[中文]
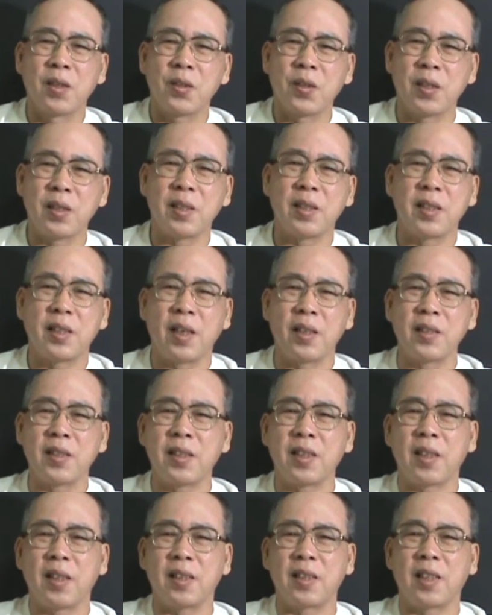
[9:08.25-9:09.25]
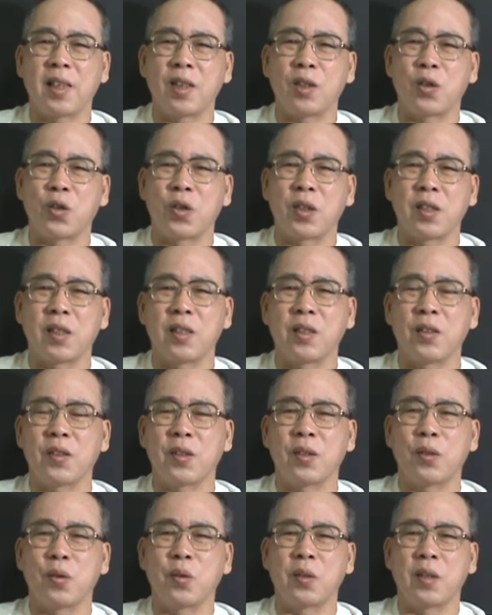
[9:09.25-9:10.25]
所以只要是这个这个曲子，就
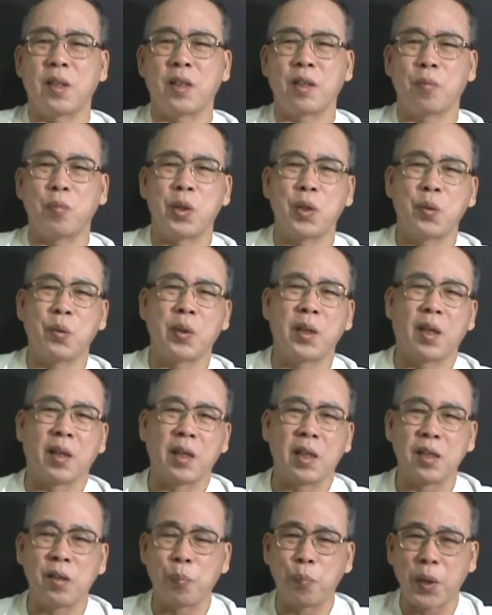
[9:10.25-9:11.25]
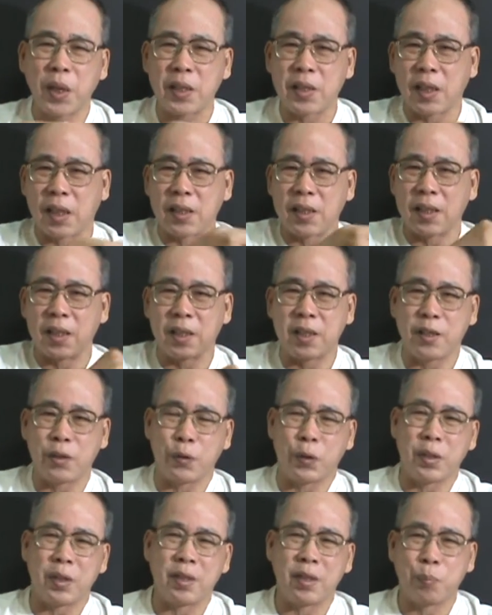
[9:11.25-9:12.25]
是叫做迷糊调，它是配上这个
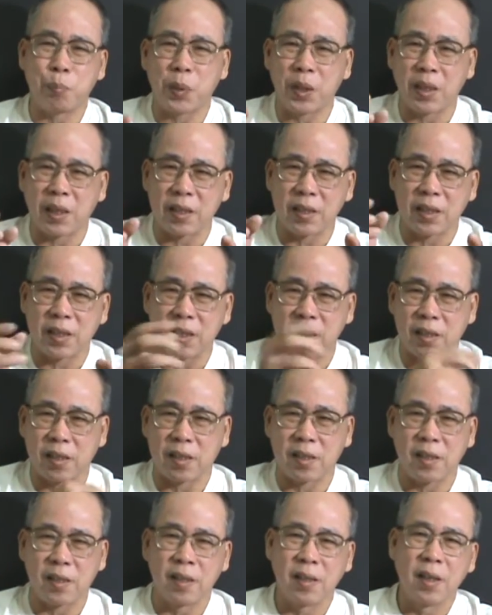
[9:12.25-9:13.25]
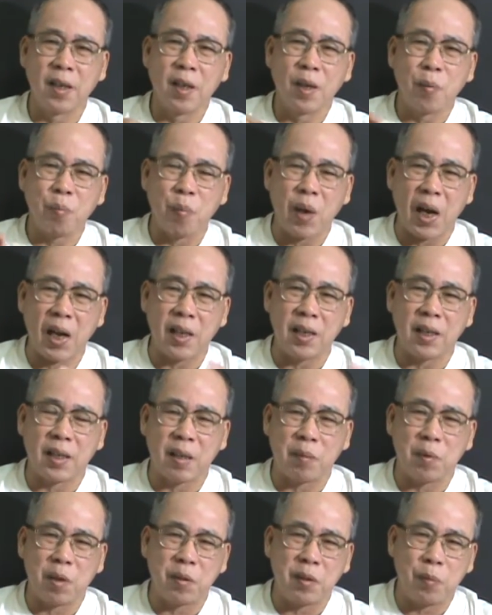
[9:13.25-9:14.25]
曲配上这个词。马可
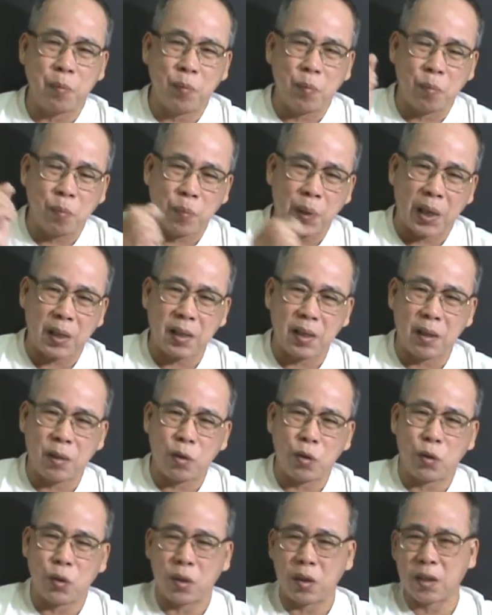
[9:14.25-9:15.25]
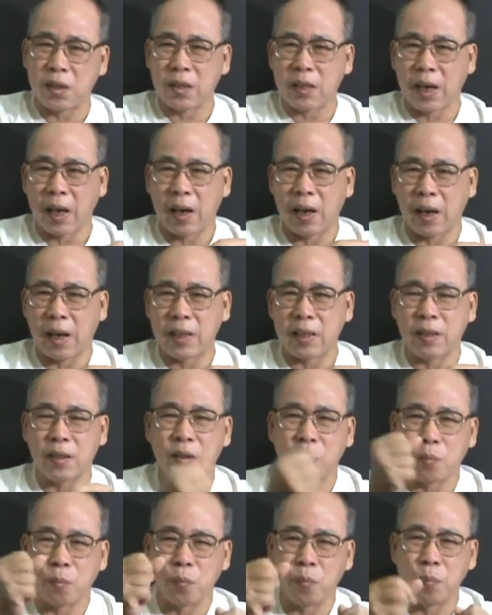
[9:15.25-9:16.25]
他们把这个曲子采来以
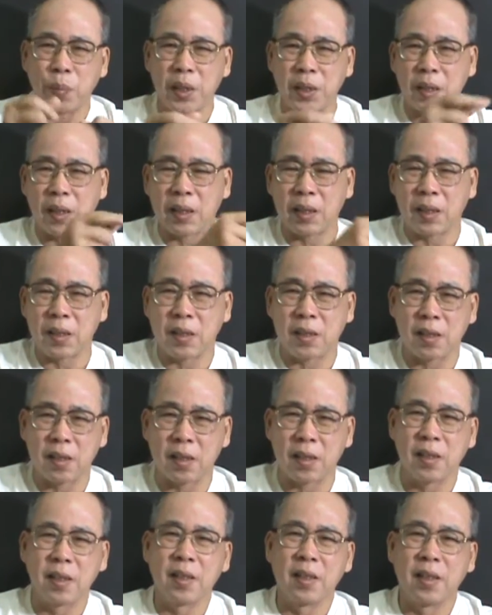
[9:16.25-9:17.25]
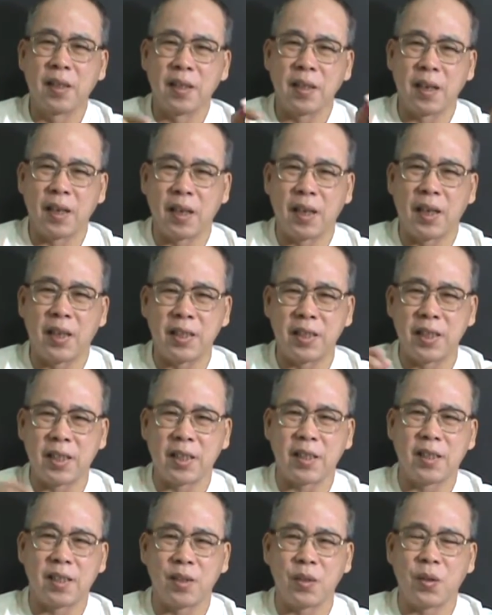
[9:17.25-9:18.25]
后，配上这个词，然后来
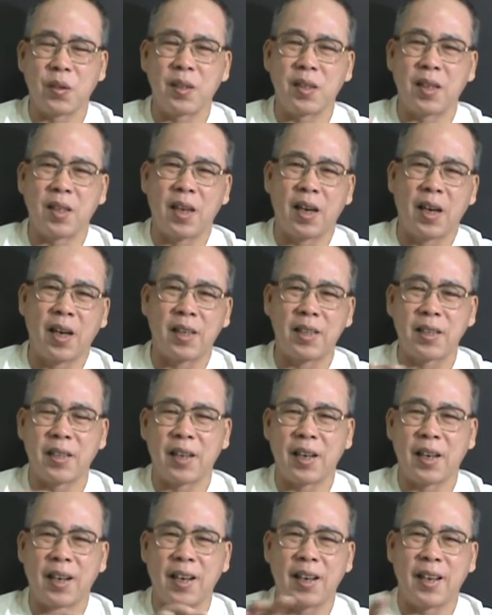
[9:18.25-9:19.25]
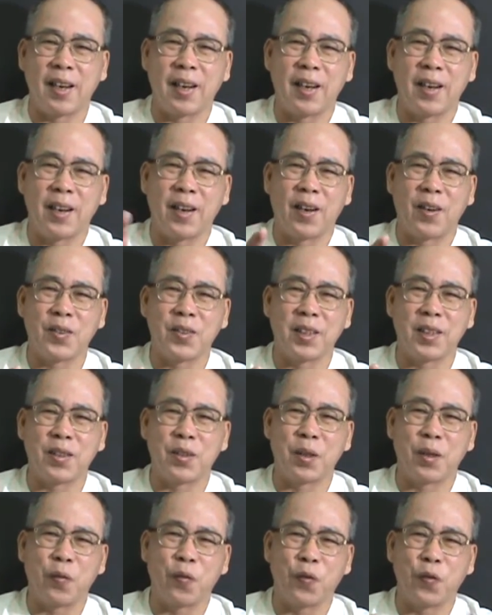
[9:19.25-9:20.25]
解释说这个，哎，就来来来聊这个
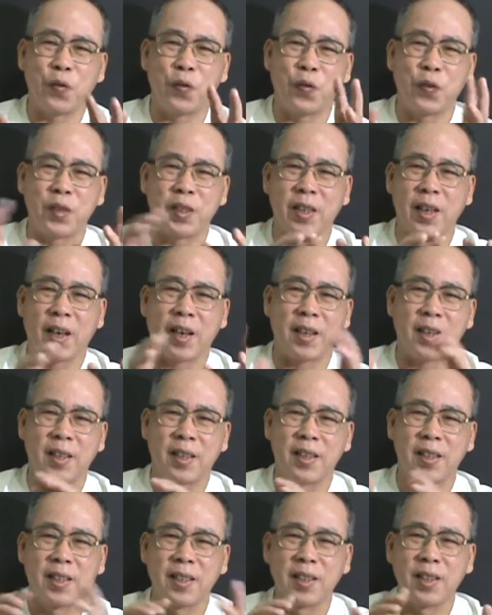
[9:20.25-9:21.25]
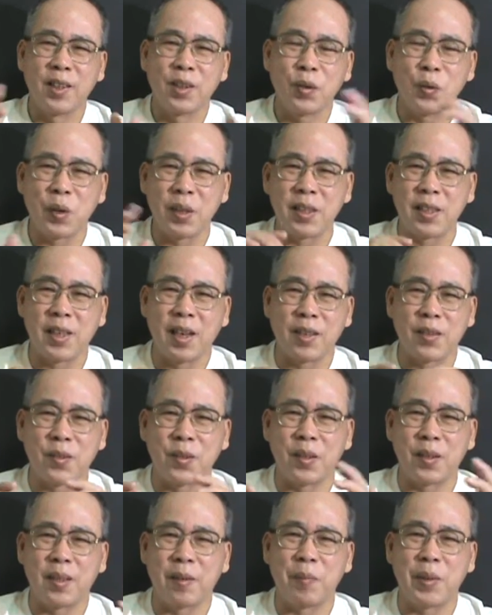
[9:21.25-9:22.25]
说夫夫妻两个人。对唱
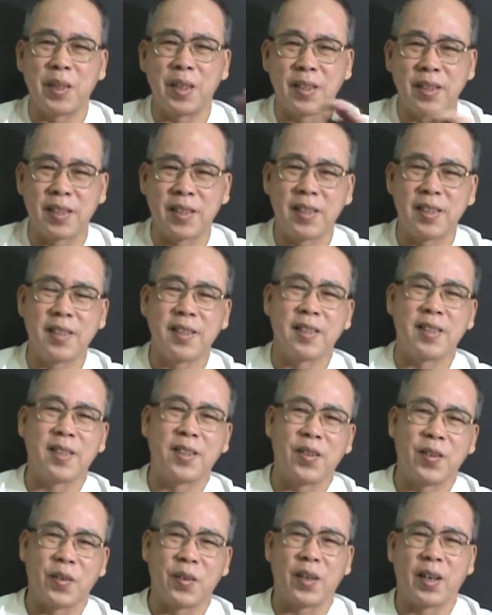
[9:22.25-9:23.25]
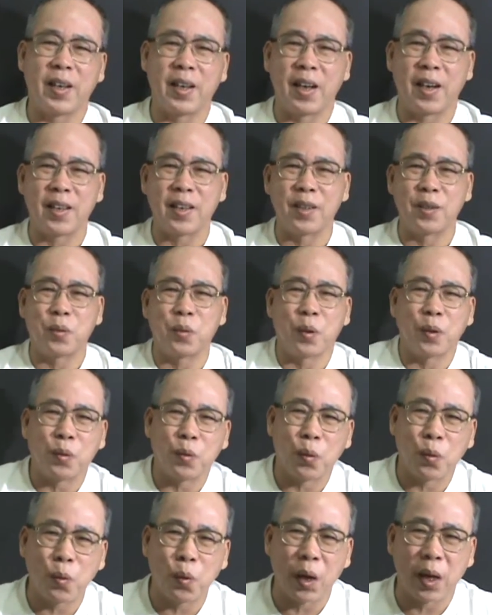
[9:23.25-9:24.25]
说他们认识字之后啊，两个人多
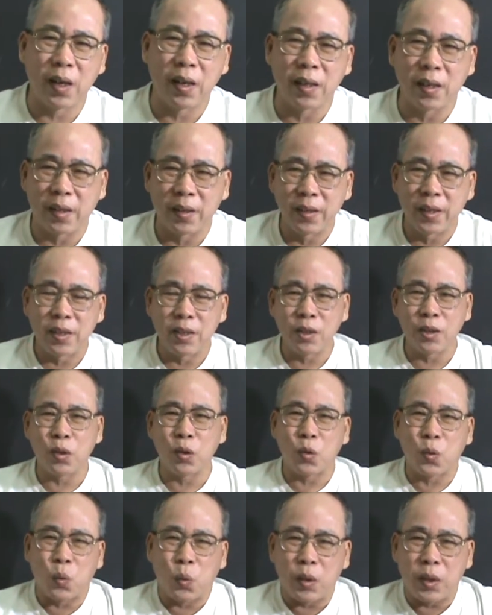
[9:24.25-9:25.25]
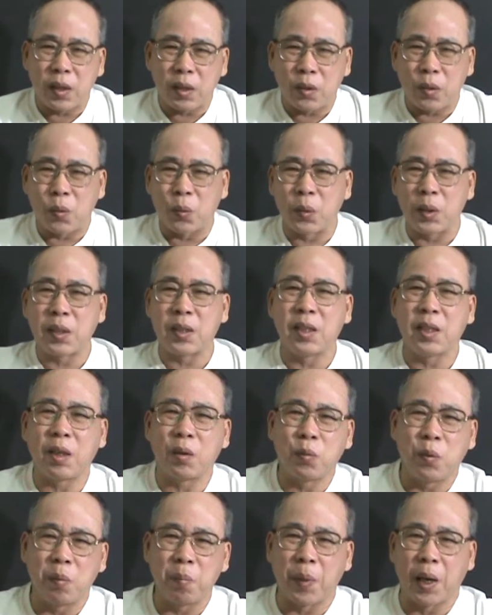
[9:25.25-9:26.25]
多快乐，就是鼓励鼓励这些
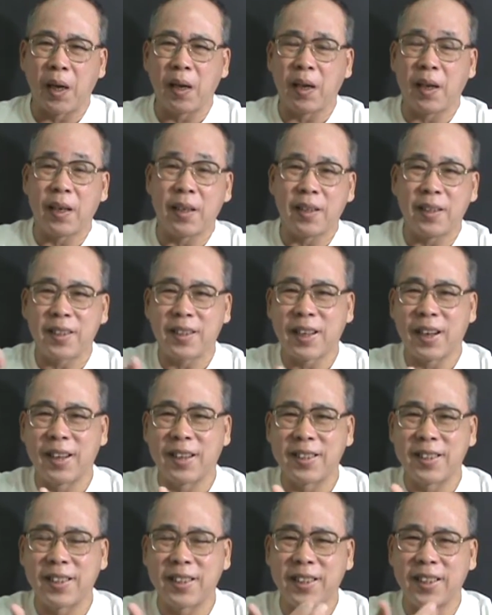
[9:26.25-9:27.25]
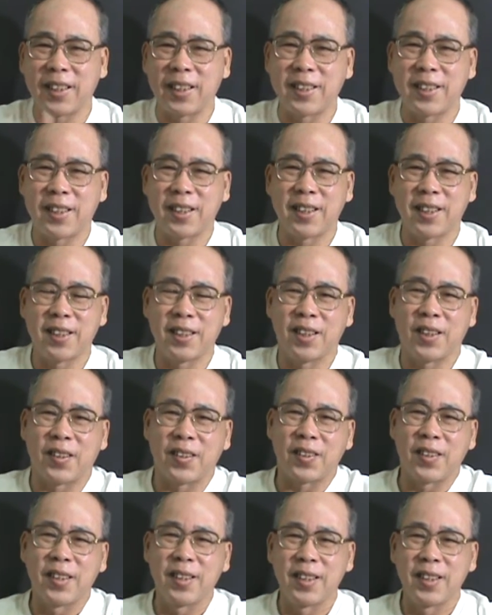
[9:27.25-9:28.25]
文盲，哎哎，看了这听了这个歌之
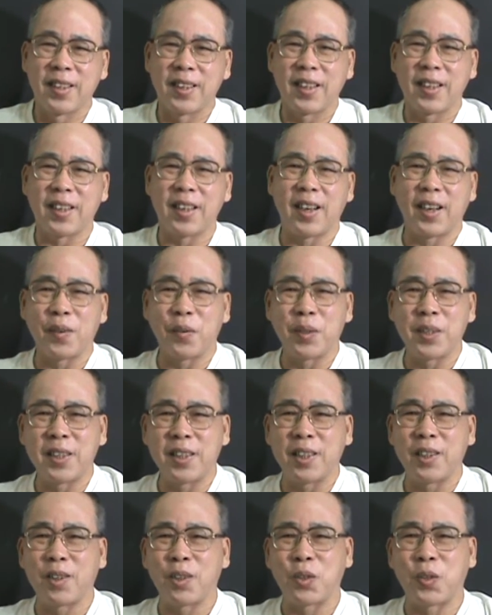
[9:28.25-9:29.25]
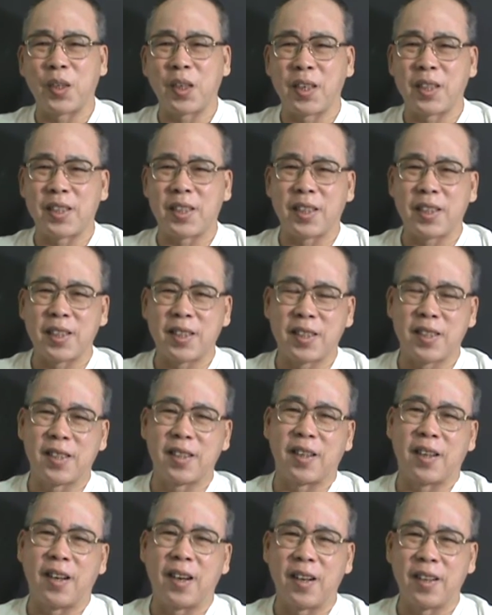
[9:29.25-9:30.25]
后，哎呀，我今天又学了几个
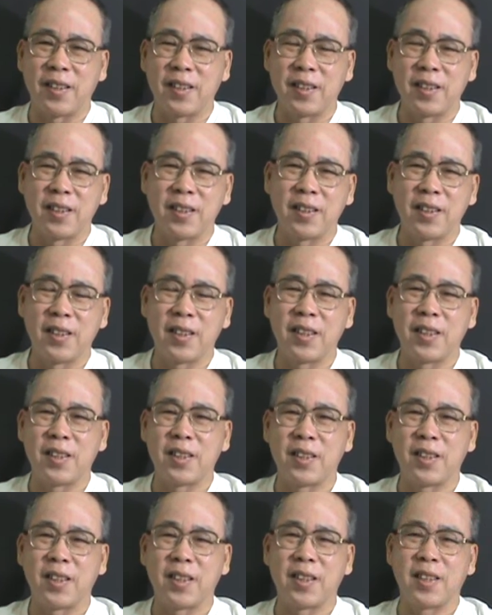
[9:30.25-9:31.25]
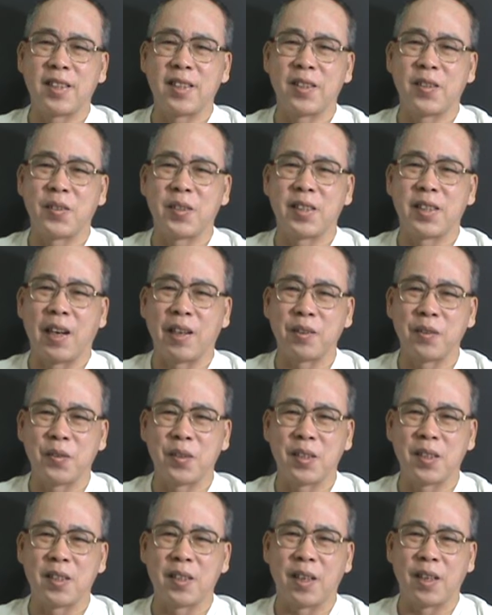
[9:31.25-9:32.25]
字了哈。那那其实那个字都是常
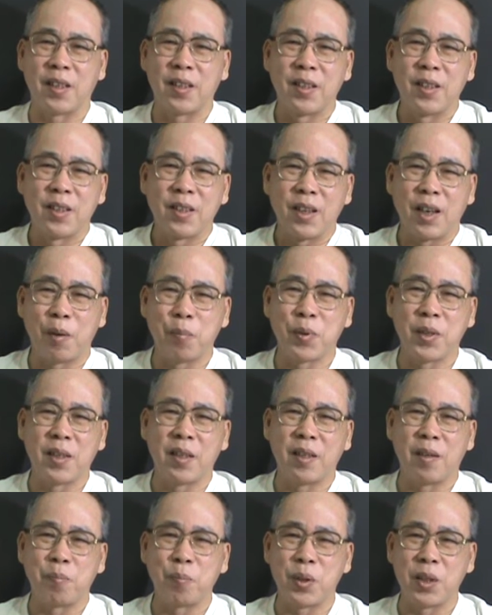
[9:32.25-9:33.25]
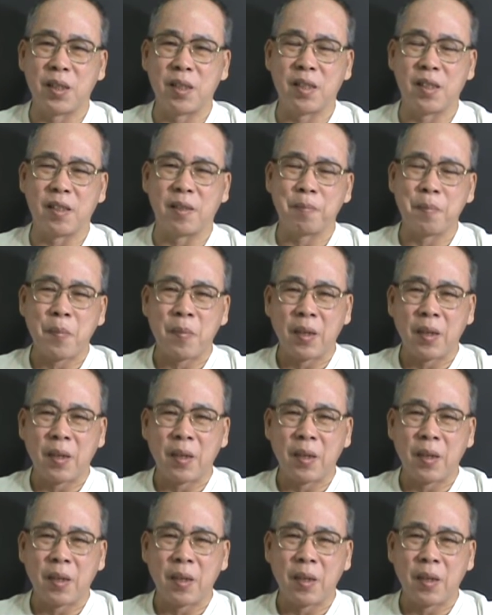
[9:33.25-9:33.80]
用字啊，还不是冷僻字。